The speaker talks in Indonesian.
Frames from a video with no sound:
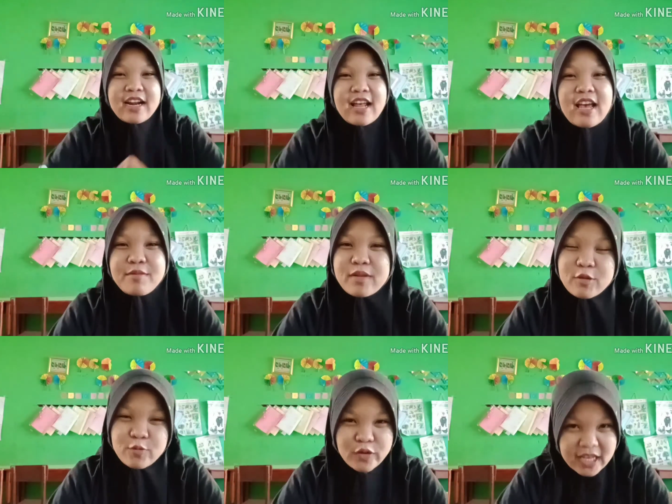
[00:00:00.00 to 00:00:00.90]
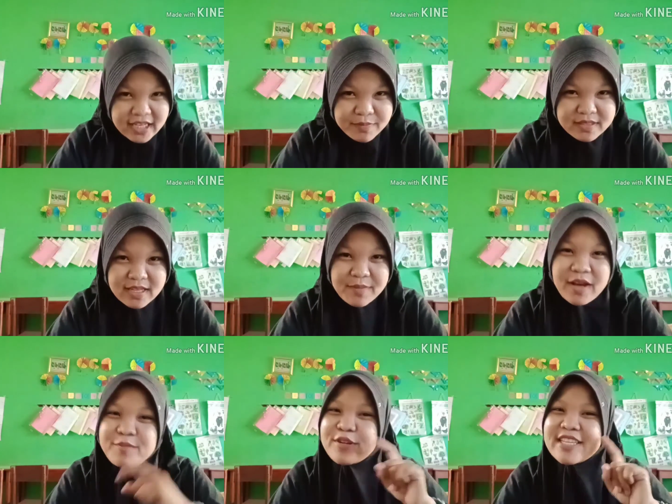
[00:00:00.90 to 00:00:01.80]
Nah, bertemu lagi
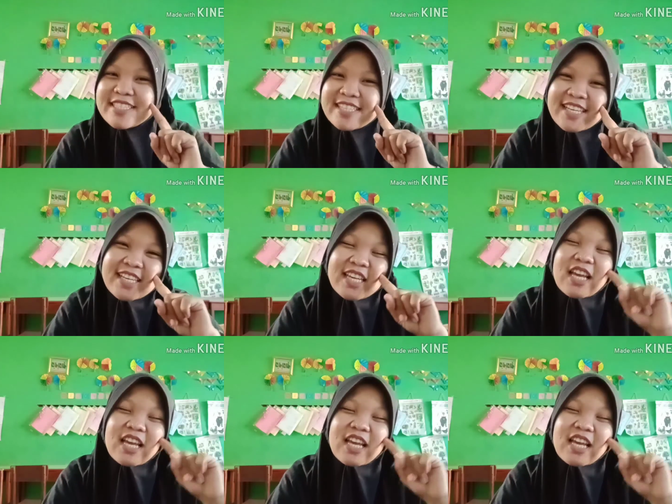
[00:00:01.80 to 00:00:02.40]
bersama Bu Listi